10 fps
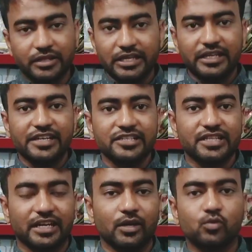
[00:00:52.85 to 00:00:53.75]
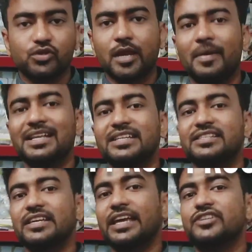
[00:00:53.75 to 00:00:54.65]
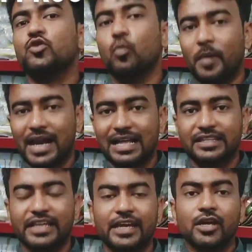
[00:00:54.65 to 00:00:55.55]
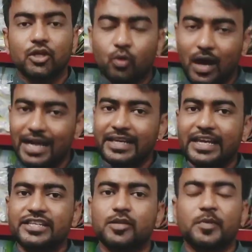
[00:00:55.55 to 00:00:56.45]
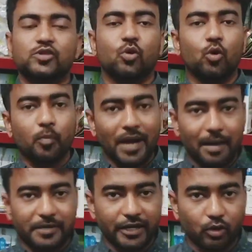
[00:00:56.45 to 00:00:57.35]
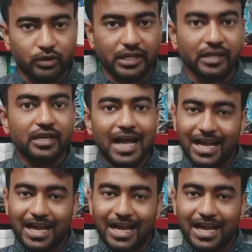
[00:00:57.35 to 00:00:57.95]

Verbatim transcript: तीन के तक के उसके बाद जैसी के ऊपर आती है तो हर के पे सौ रुपए अपडेट होते हैं